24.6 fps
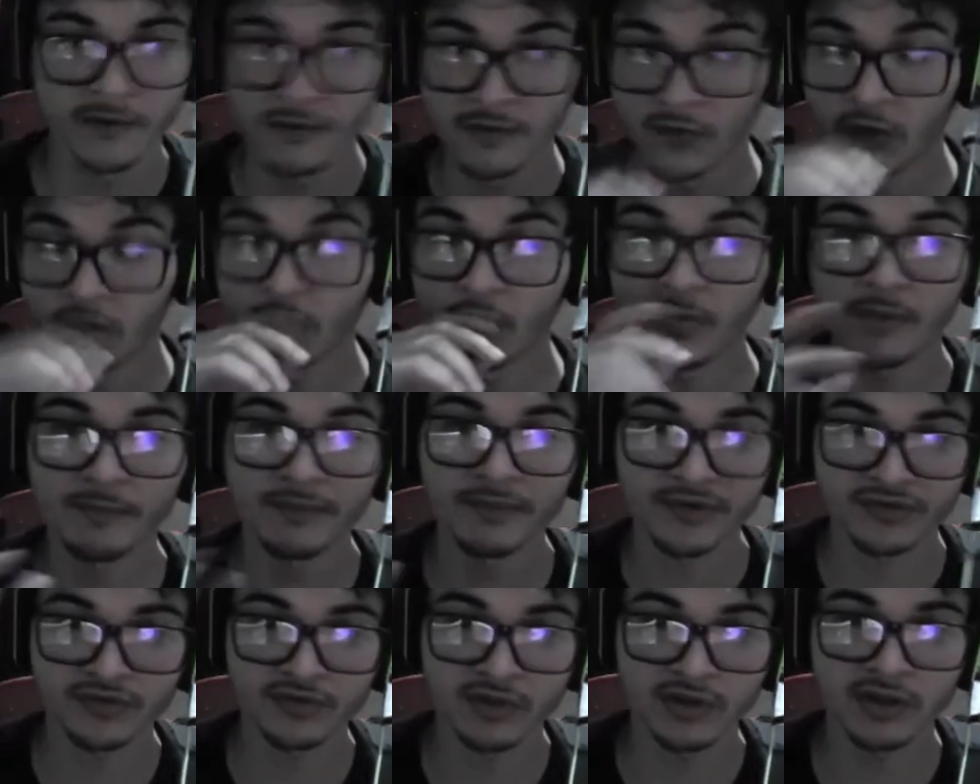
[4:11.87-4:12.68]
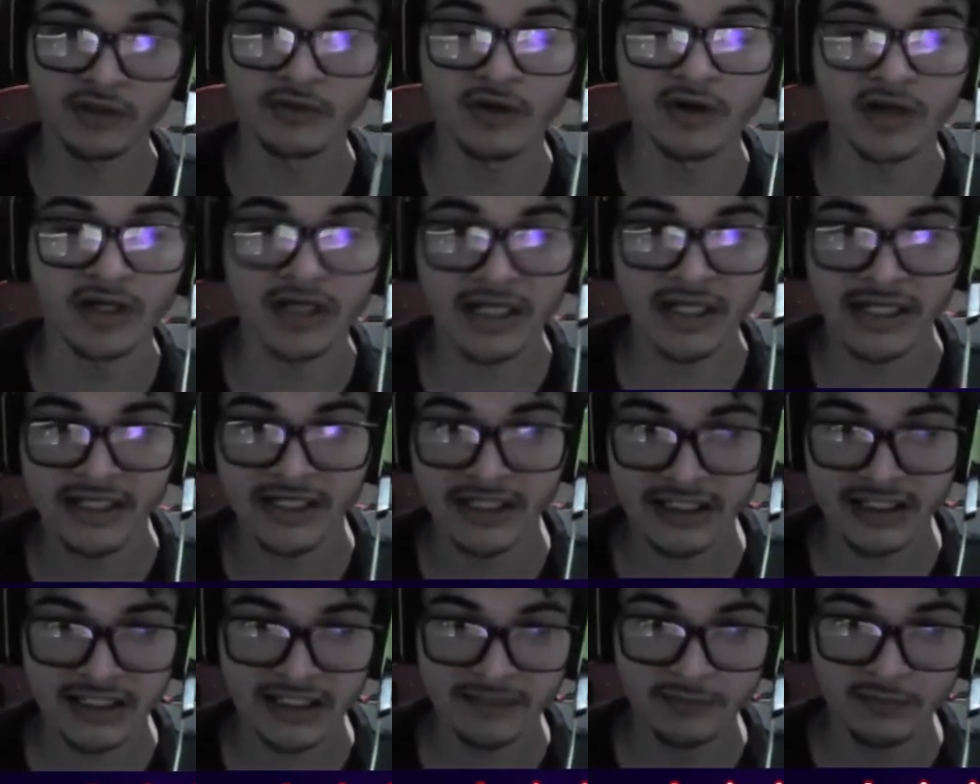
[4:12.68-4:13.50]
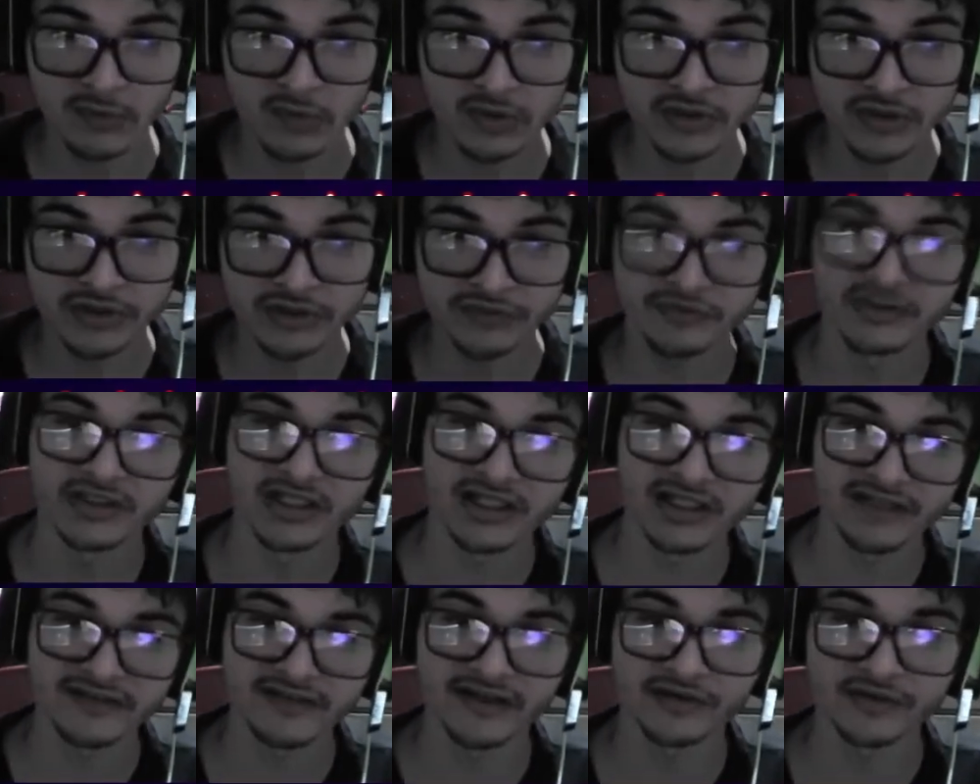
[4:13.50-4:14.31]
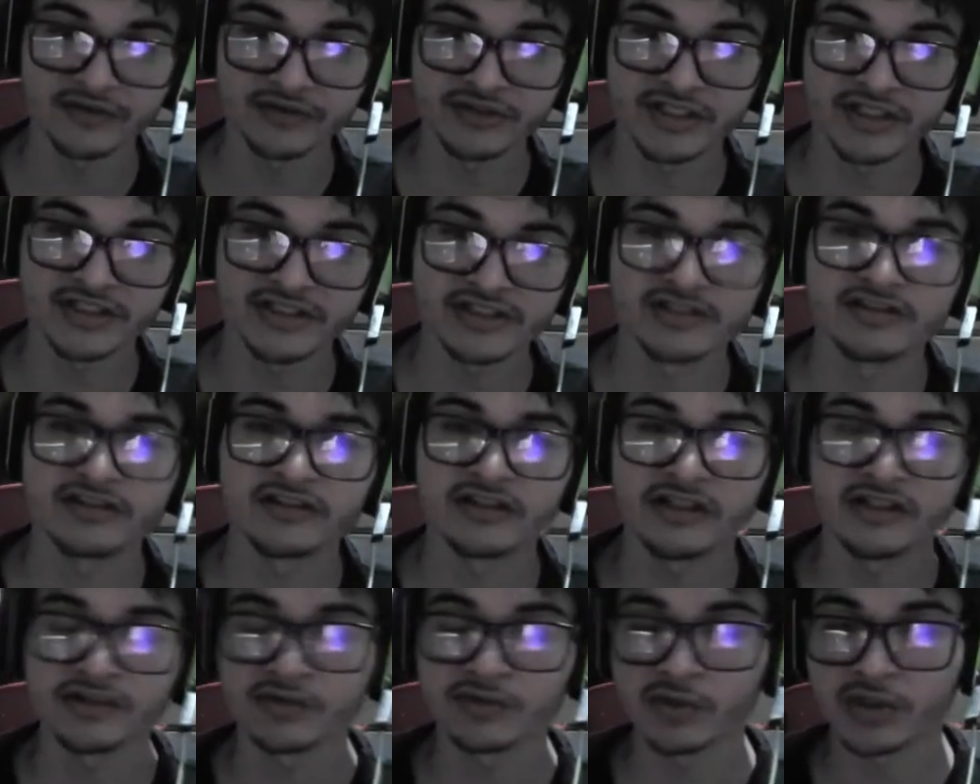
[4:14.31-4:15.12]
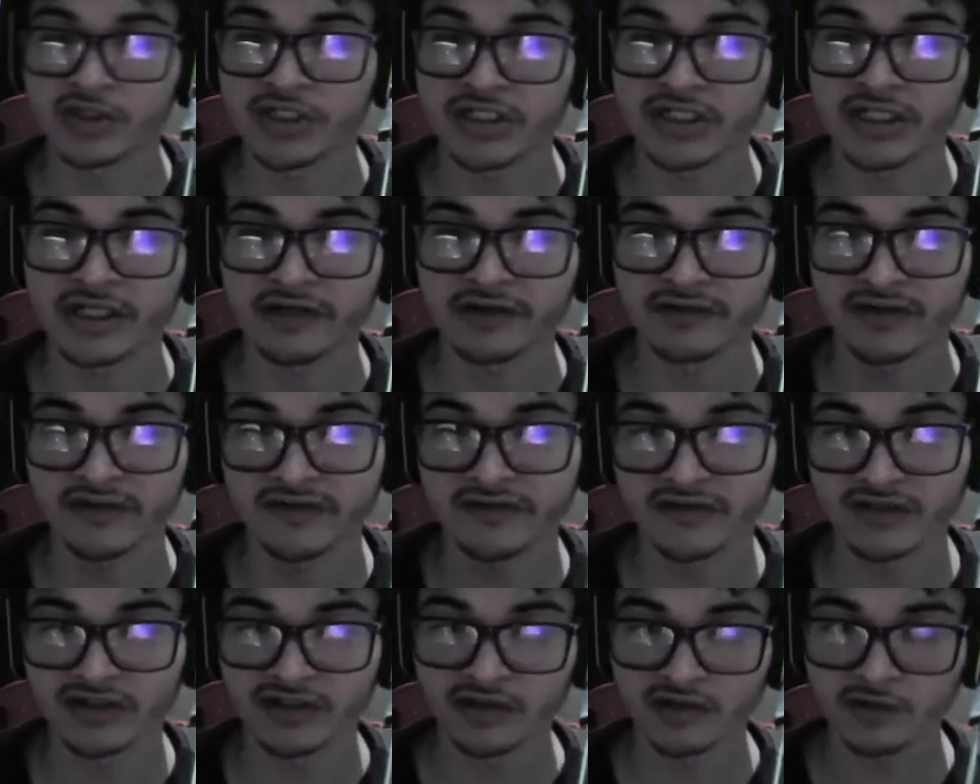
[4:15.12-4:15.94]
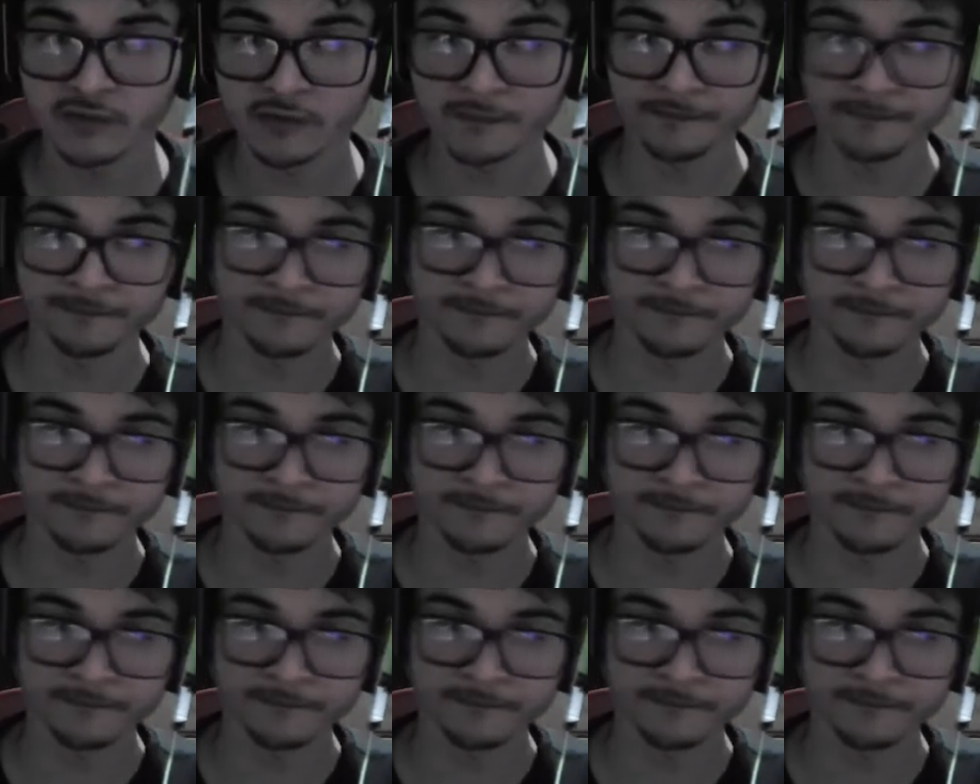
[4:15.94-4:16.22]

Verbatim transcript: Opa pessoal, ó, Kaia acabou de finalizar os testes de leitura e de gravação.